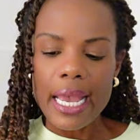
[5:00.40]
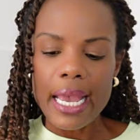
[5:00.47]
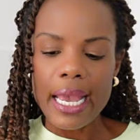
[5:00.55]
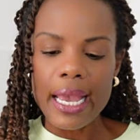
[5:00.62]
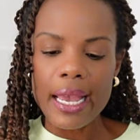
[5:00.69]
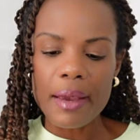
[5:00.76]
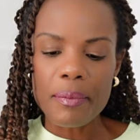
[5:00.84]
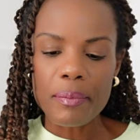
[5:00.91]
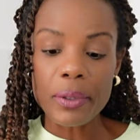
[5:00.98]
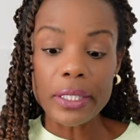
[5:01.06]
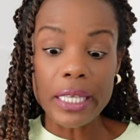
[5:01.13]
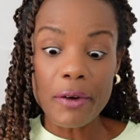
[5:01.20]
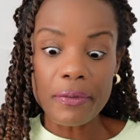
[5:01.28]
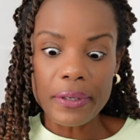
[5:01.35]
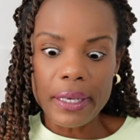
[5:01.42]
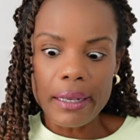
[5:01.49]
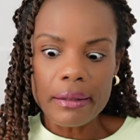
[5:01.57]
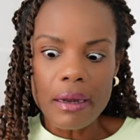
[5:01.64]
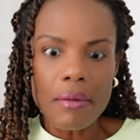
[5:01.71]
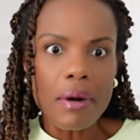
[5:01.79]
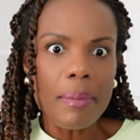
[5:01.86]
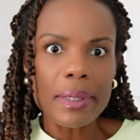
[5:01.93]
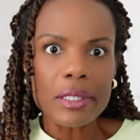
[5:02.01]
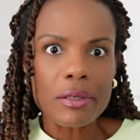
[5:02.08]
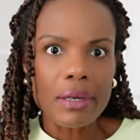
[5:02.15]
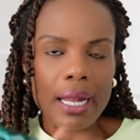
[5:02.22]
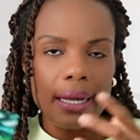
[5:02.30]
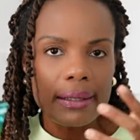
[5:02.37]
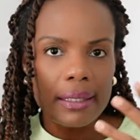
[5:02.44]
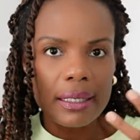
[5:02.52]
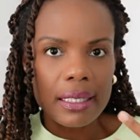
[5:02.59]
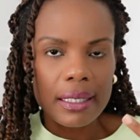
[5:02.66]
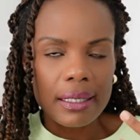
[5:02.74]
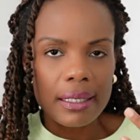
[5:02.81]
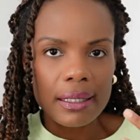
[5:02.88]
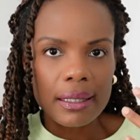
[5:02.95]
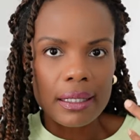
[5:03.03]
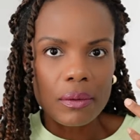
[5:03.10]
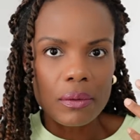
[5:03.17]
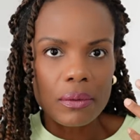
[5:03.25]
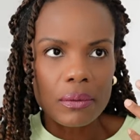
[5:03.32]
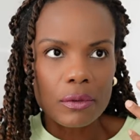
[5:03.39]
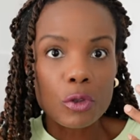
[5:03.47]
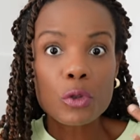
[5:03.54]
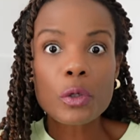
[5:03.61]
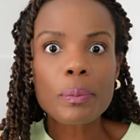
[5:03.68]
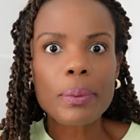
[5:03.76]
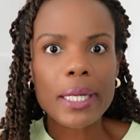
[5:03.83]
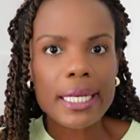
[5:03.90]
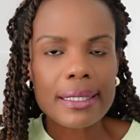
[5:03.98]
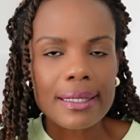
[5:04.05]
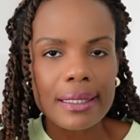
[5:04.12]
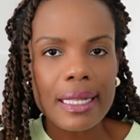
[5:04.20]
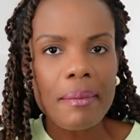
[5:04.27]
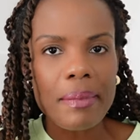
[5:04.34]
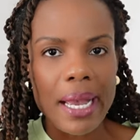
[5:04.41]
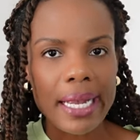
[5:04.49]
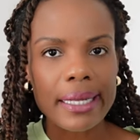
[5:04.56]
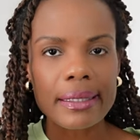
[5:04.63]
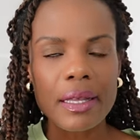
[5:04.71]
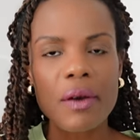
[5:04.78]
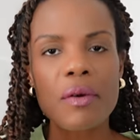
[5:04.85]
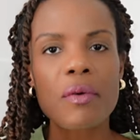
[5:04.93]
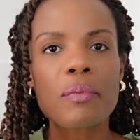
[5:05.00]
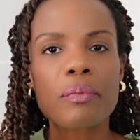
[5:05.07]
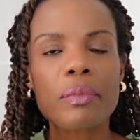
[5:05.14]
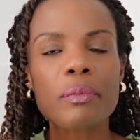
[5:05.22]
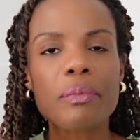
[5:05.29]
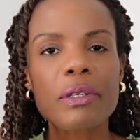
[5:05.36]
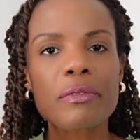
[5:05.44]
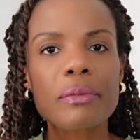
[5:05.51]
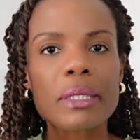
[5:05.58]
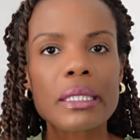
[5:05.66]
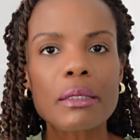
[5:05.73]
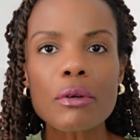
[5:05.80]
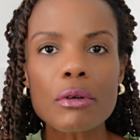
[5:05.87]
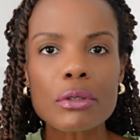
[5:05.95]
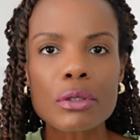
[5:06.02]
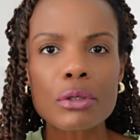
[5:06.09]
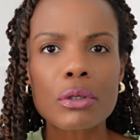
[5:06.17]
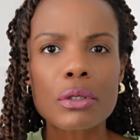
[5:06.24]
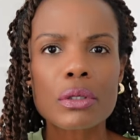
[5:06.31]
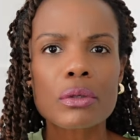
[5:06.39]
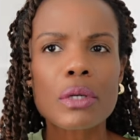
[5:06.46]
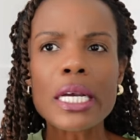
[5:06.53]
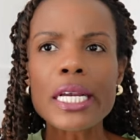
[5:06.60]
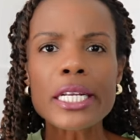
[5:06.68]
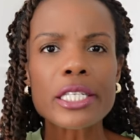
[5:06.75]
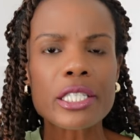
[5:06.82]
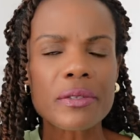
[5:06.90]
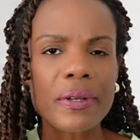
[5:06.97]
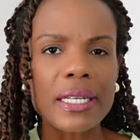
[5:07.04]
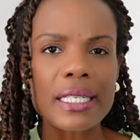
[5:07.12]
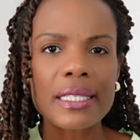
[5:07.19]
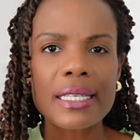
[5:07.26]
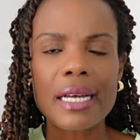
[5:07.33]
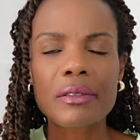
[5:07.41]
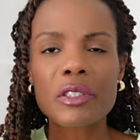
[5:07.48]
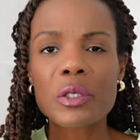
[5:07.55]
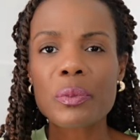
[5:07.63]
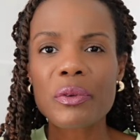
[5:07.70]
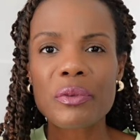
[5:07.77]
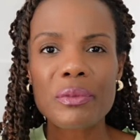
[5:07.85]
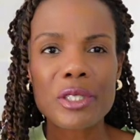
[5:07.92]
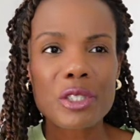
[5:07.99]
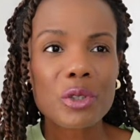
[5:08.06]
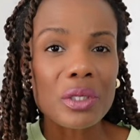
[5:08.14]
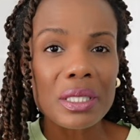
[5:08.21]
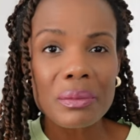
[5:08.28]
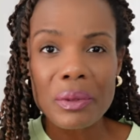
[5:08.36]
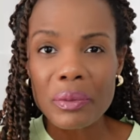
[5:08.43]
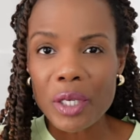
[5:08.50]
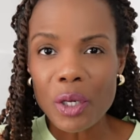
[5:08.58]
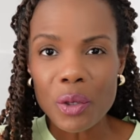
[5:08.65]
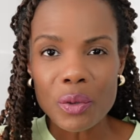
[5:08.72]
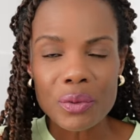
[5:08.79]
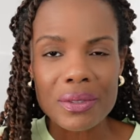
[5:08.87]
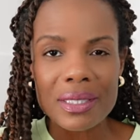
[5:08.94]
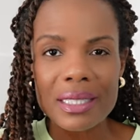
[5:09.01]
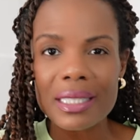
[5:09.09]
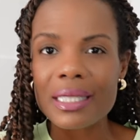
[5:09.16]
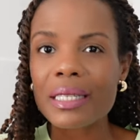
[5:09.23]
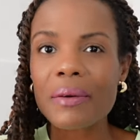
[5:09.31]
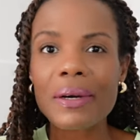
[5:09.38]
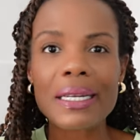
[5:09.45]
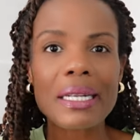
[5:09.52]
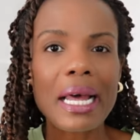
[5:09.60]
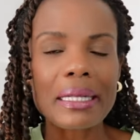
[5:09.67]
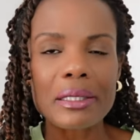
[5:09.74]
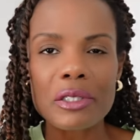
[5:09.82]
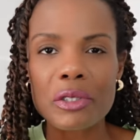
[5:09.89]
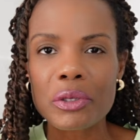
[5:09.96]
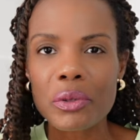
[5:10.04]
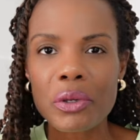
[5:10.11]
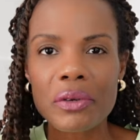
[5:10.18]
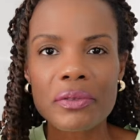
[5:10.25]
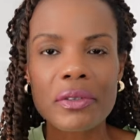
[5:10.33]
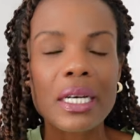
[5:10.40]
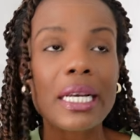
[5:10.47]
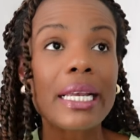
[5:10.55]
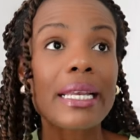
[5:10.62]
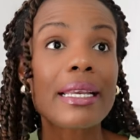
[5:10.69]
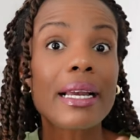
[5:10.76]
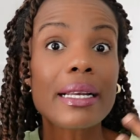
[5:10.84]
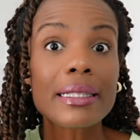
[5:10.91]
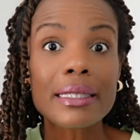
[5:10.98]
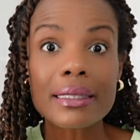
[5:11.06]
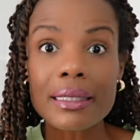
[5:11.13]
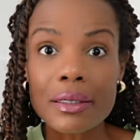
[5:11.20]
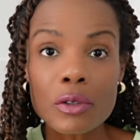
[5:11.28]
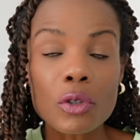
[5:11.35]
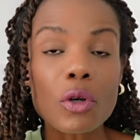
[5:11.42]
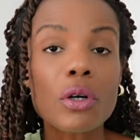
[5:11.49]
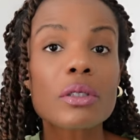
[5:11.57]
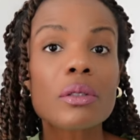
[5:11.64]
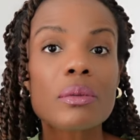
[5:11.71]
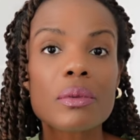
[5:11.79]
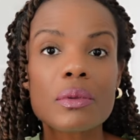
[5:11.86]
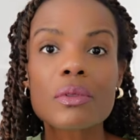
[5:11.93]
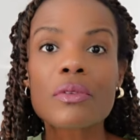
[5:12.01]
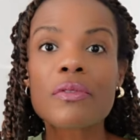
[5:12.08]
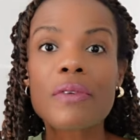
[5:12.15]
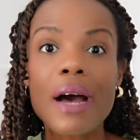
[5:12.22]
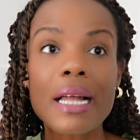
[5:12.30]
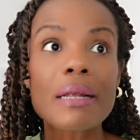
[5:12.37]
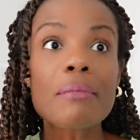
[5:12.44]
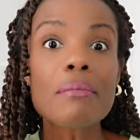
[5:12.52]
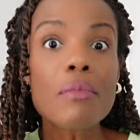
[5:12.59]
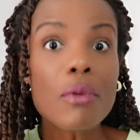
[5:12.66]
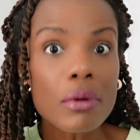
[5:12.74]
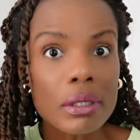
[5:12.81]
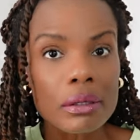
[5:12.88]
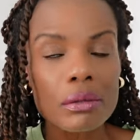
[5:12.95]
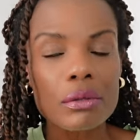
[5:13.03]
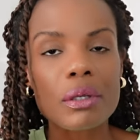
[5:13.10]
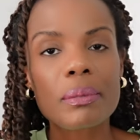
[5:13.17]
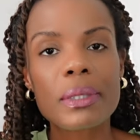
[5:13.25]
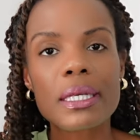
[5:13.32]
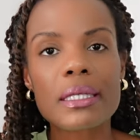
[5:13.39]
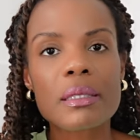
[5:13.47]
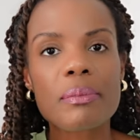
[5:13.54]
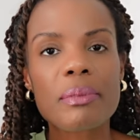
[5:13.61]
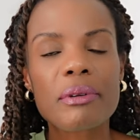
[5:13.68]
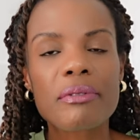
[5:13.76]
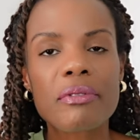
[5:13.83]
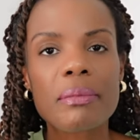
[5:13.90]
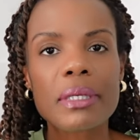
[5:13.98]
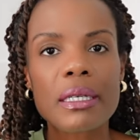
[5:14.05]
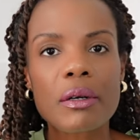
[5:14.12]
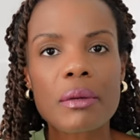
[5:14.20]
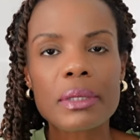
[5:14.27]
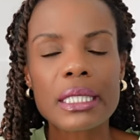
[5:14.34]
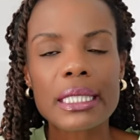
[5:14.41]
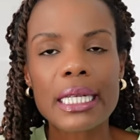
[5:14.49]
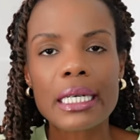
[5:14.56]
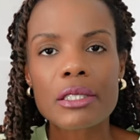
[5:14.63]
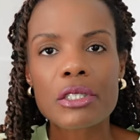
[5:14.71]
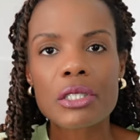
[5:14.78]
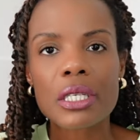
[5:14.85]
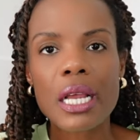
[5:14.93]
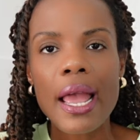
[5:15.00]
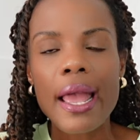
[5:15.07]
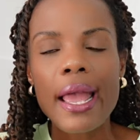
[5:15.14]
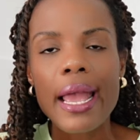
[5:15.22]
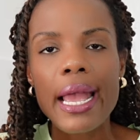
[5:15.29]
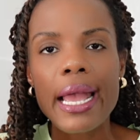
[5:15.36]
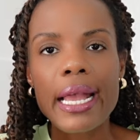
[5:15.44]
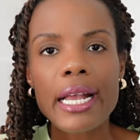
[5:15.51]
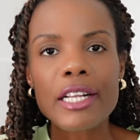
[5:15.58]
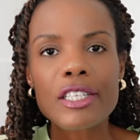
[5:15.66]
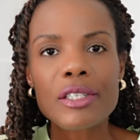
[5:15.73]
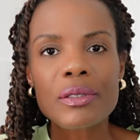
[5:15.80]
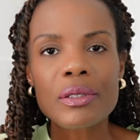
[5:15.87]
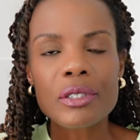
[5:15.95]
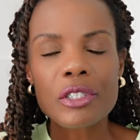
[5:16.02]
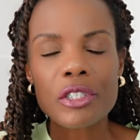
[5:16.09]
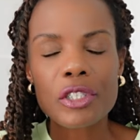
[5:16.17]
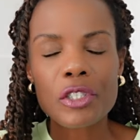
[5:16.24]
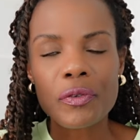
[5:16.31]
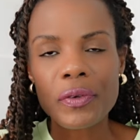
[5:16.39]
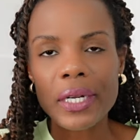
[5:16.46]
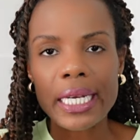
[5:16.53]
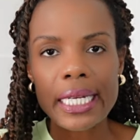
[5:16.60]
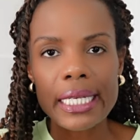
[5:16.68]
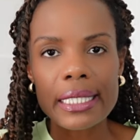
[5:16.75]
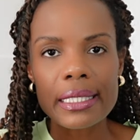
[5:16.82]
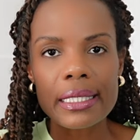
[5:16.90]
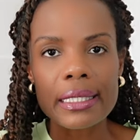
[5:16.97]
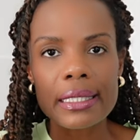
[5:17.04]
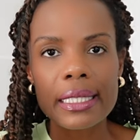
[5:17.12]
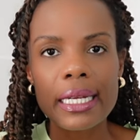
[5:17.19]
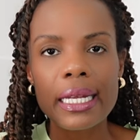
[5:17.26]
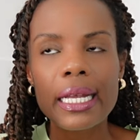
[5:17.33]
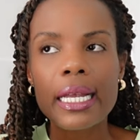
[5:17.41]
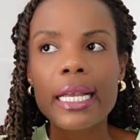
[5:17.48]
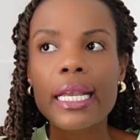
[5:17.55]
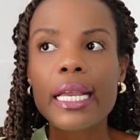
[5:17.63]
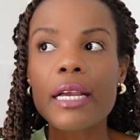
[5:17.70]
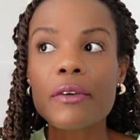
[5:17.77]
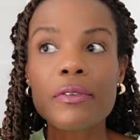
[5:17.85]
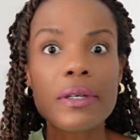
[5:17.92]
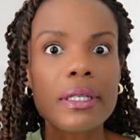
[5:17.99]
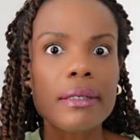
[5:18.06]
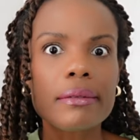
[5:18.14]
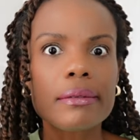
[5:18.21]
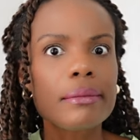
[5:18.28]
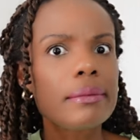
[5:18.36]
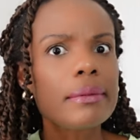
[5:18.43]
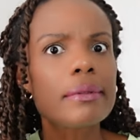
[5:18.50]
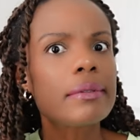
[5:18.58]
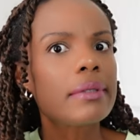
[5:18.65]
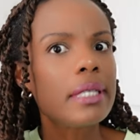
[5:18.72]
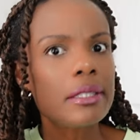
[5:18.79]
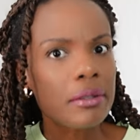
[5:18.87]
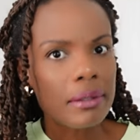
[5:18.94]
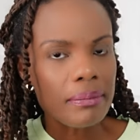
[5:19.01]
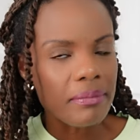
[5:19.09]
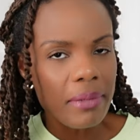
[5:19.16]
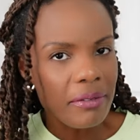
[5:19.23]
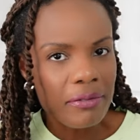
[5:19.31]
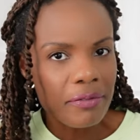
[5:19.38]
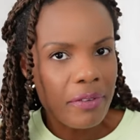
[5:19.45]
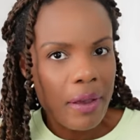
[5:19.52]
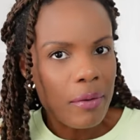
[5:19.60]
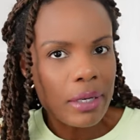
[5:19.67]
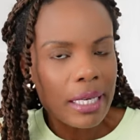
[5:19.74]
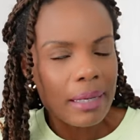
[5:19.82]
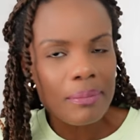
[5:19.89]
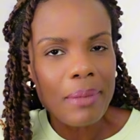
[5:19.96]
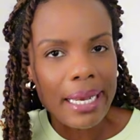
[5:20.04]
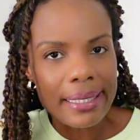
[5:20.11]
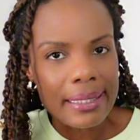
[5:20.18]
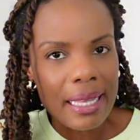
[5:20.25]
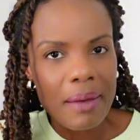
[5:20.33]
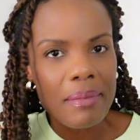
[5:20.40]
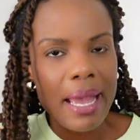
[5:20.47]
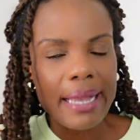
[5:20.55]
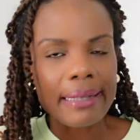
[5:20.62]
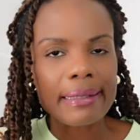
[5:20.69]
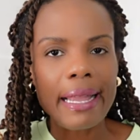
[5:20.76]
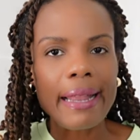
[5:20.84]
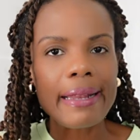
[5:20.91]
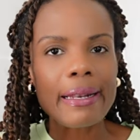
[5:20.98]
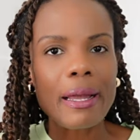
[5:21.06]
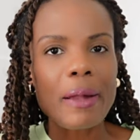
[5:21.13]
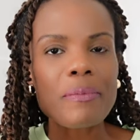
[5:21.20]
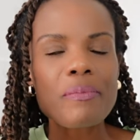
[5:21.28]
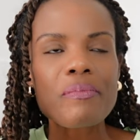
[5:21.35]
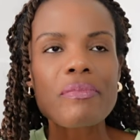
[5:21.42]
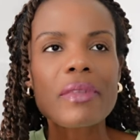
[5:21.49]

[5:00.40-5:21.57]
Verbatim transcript: é, porque eu fiquei tão apaixonada e tão surpresa da MAC ter um, um, perfume tão gostoso, diferenciado. Esse perfume é de 2011, não é nada de novo e ainda tá todo mundo fala muito sobre esse perfume na comunidade é, de, de fragrâncias, né? Eu falei, deixa eu ver o que mais que a MAC tem, né?